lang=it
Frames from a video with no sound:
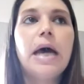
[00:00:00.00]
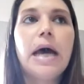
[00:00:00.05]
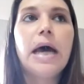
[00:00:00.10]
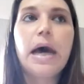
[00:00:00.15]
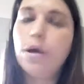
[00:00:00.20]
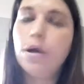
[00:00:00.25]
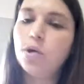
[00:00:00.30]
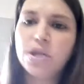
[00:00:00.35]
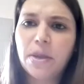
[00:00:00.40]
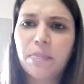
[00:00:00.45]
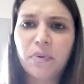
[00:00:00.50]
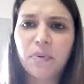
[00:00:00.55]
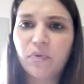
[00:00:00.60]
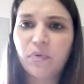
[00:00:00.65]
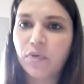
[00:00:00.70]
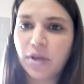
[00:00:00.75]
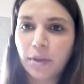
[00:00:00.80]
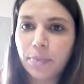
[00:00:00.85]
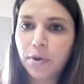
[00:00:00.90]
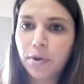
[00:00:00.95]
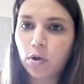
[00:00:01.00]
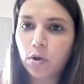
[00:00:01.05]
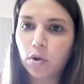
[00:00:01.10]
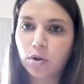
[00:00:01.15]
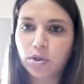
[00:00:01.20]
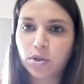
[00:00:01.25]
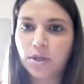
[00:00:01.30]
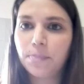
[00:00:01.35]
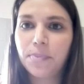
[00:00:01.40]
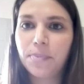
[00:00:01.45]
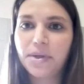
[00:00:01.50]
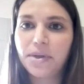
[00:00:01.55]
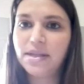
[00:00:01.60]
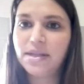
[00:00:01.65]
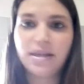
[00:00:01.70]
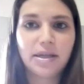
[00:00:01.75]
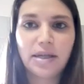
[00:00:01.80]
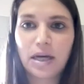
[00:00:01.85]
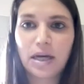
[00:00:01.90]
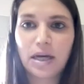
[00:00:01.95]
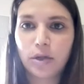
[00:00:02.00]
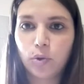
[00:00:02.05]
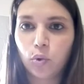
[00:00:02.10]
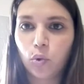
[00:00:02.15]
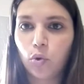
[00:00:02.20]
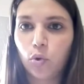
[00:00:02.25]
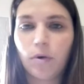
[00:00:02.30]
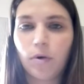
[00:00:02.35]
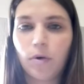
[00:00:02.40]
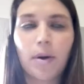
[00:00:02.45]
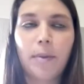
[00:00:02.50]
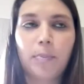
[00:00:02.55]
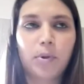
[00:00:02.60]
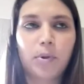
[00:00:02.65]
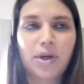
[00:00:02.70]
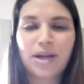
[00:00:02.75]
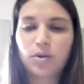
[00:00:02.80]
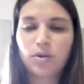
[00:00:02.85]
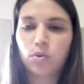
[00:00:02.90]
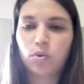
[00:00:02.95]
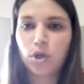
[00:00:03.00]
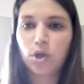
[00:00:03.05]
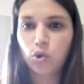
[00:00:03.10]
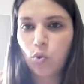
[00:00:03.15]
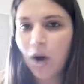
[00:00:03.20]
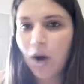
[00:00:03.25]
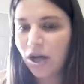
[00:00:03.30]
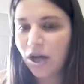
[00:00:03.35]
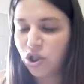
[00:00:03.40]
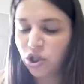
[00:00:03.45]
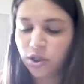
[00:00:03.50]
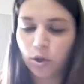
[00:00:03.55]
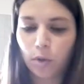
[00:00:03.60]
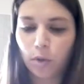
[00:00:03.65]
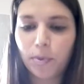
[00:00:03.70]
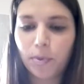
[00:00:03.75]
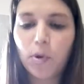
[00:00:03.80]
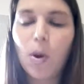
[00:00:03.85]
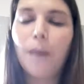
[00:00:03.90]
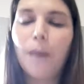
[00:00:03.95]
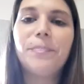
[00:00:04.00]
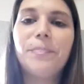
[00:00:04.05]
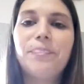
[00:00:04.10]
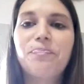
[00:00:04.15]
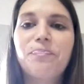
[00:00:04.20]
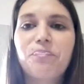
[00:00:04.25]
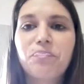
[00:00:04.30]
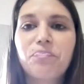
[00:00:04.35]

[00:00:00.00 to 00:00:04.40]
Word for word: e io sempre fin da piccola ho sempre disegnato eh, più altro tatuaggi, queste robe qua